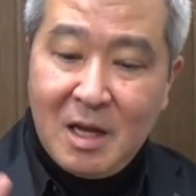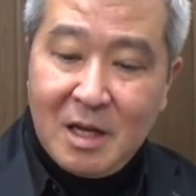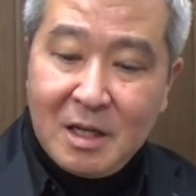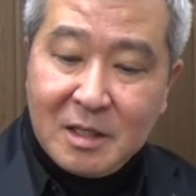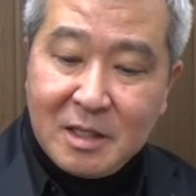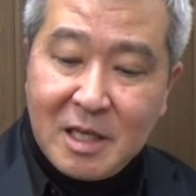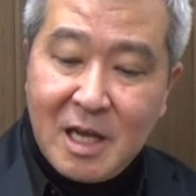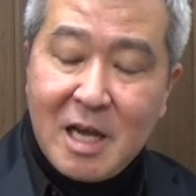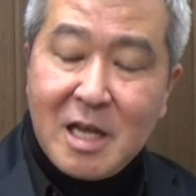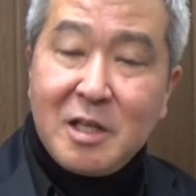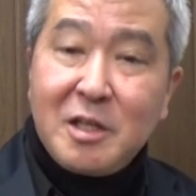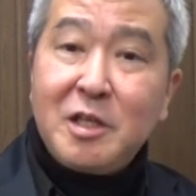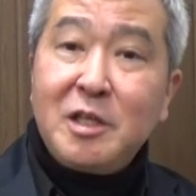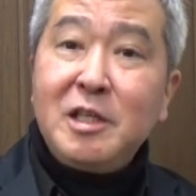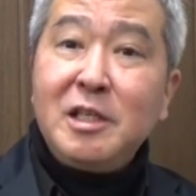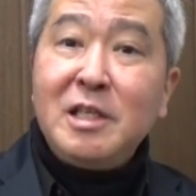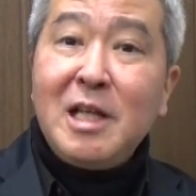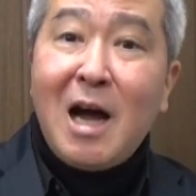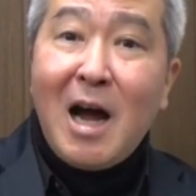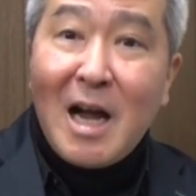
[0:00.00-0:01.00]

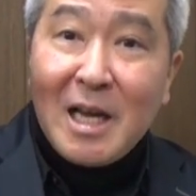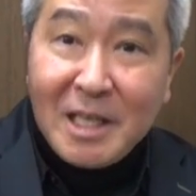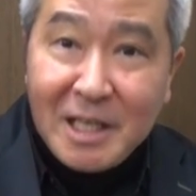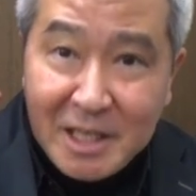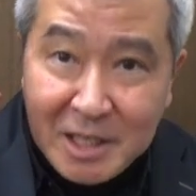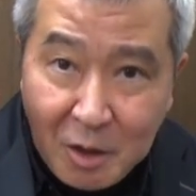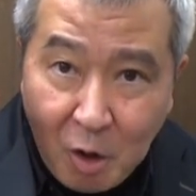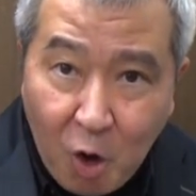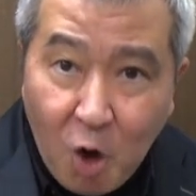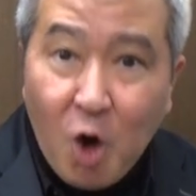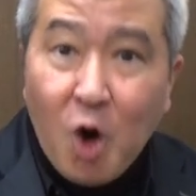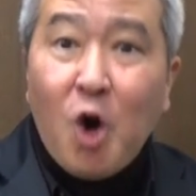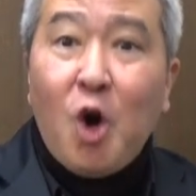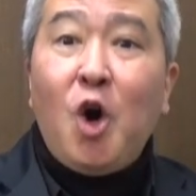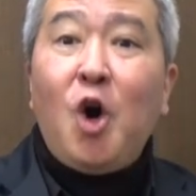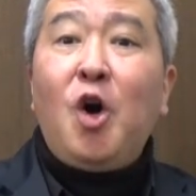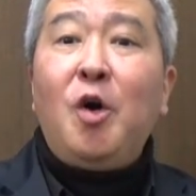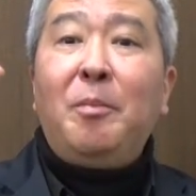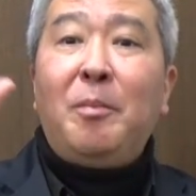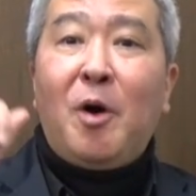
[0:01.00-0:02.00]
切ない
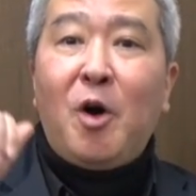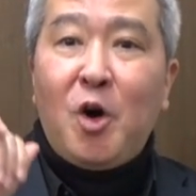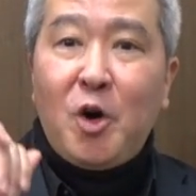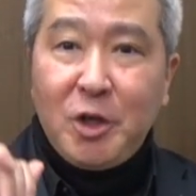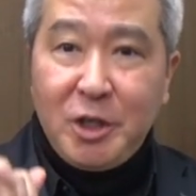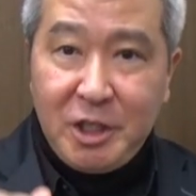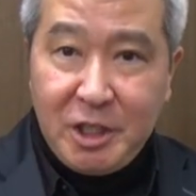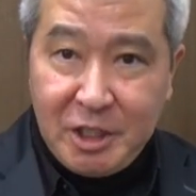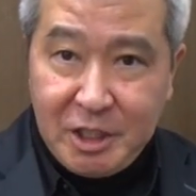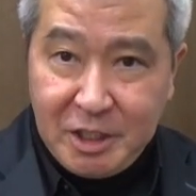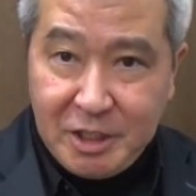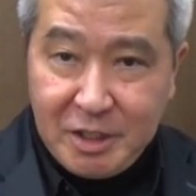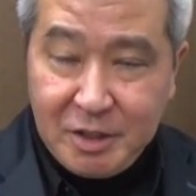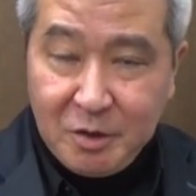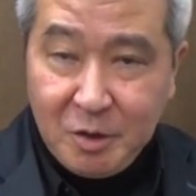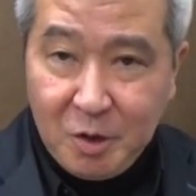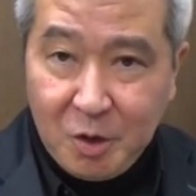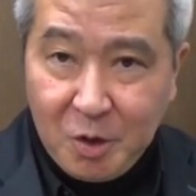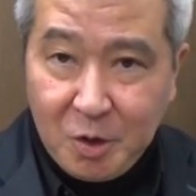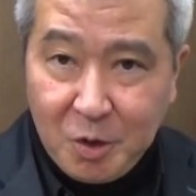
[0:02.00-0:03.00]
思い
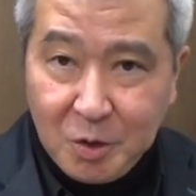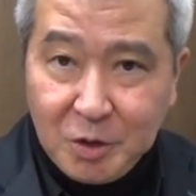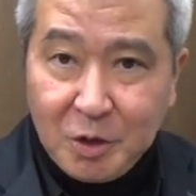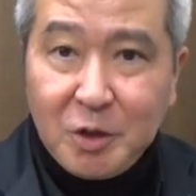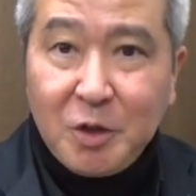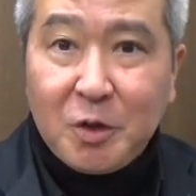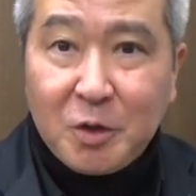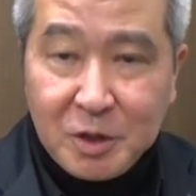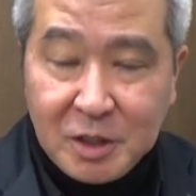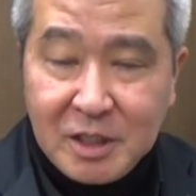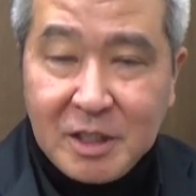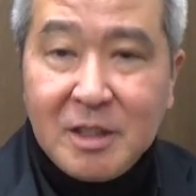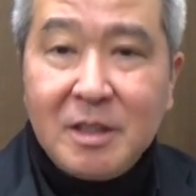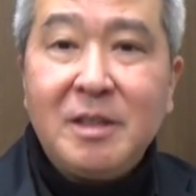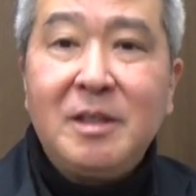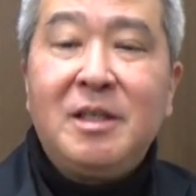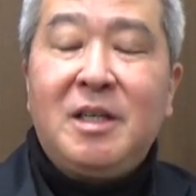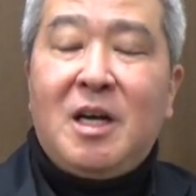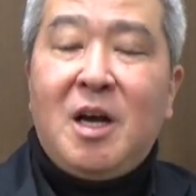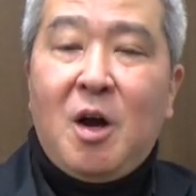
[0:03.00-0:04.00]
を」のよう
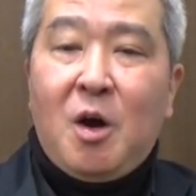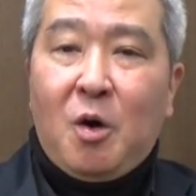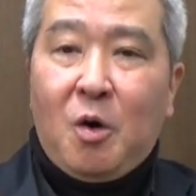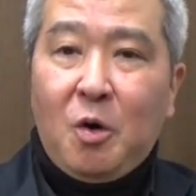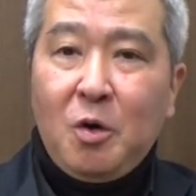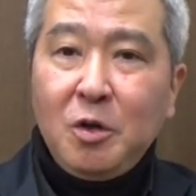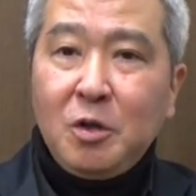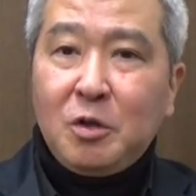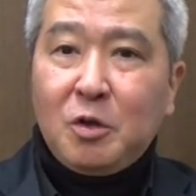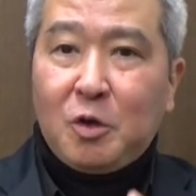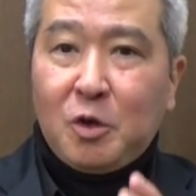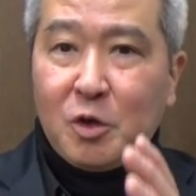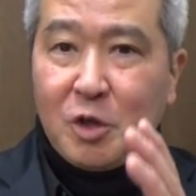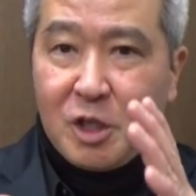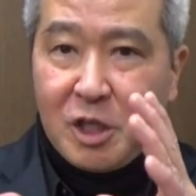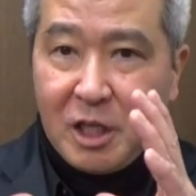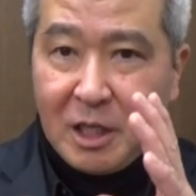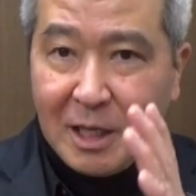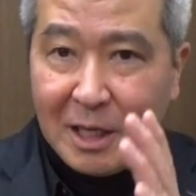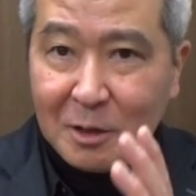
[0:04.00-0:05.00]
に「お」のところに
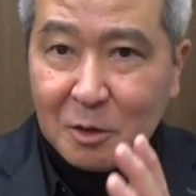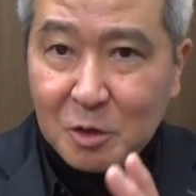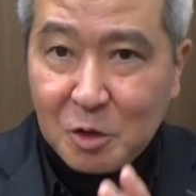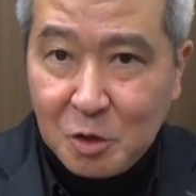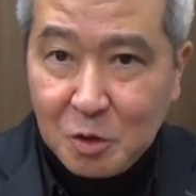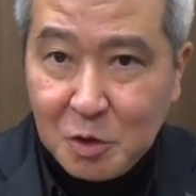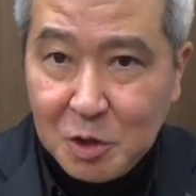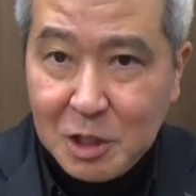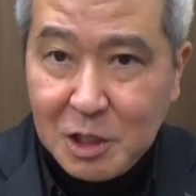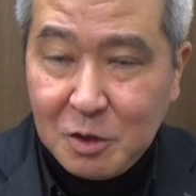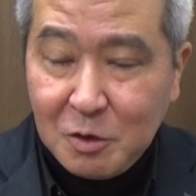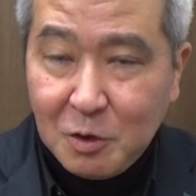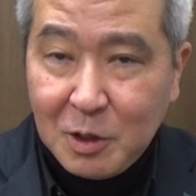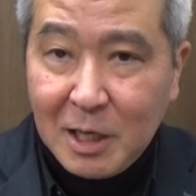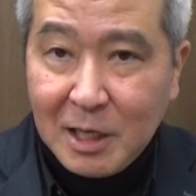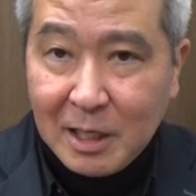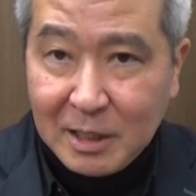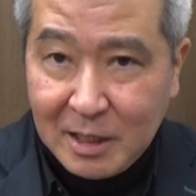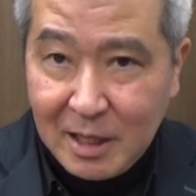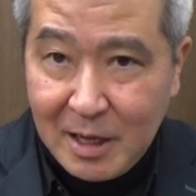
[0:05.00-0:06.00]
しっかりと重心を
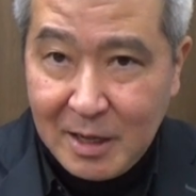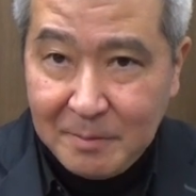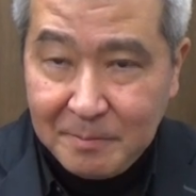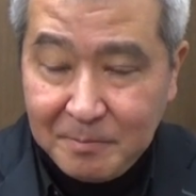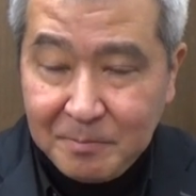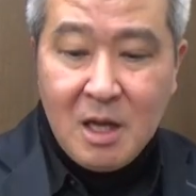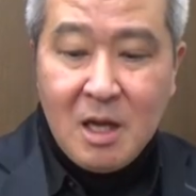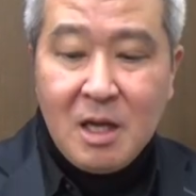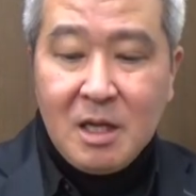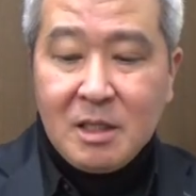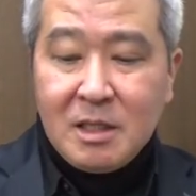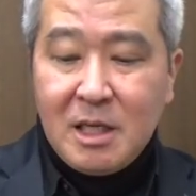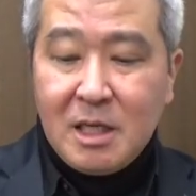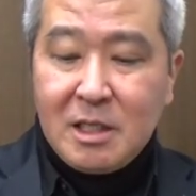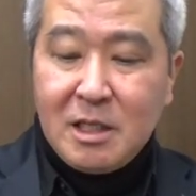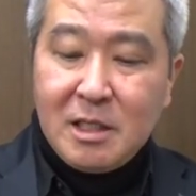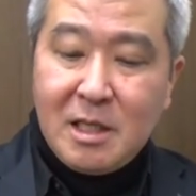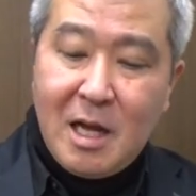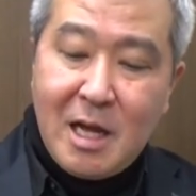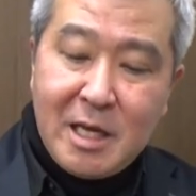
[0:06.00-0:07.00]
かけて「
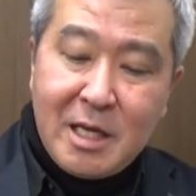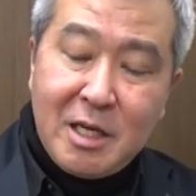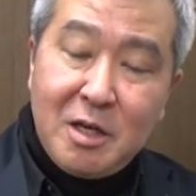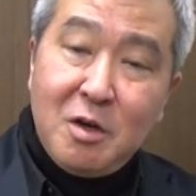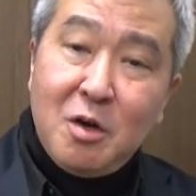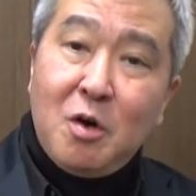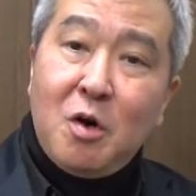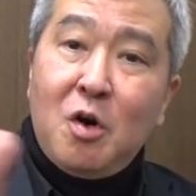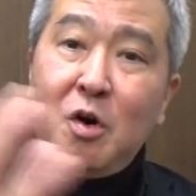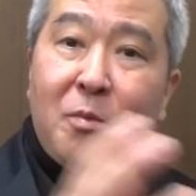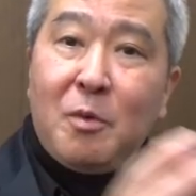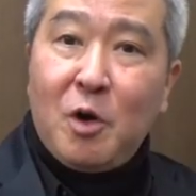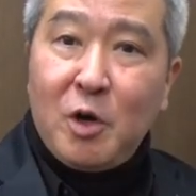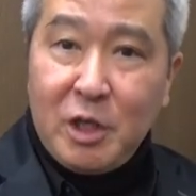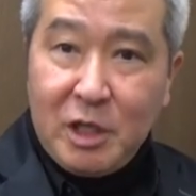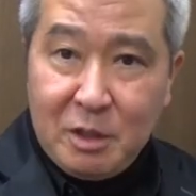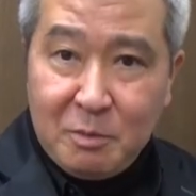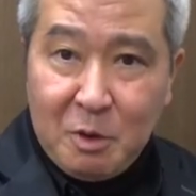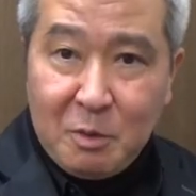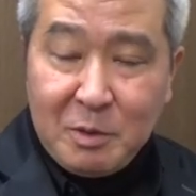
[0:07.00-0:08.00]
切ない思
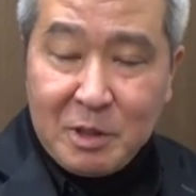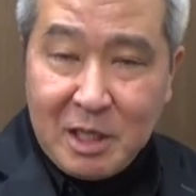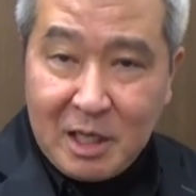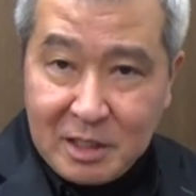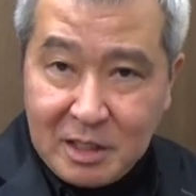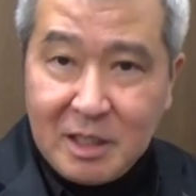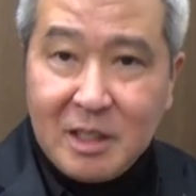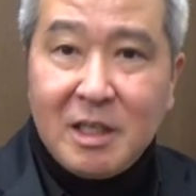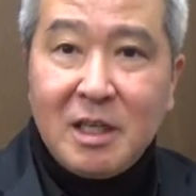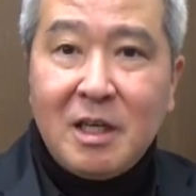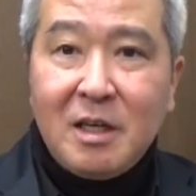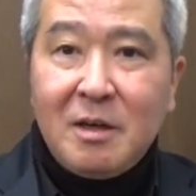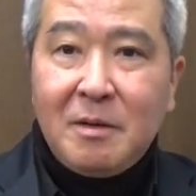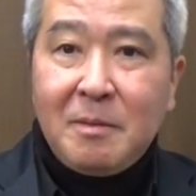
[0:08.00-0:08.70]
いも」みたいに